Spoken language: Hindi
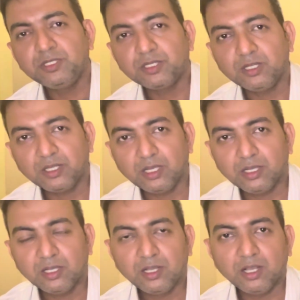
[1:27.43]
से निकल
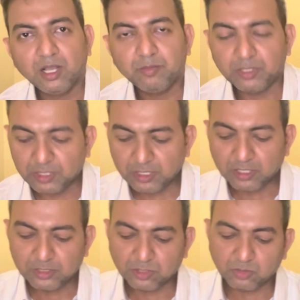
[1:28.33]
गया आप अंदाज़ा
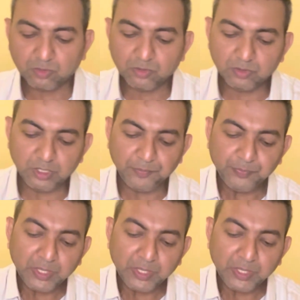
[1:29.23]
लगा सकते हो क्योंकि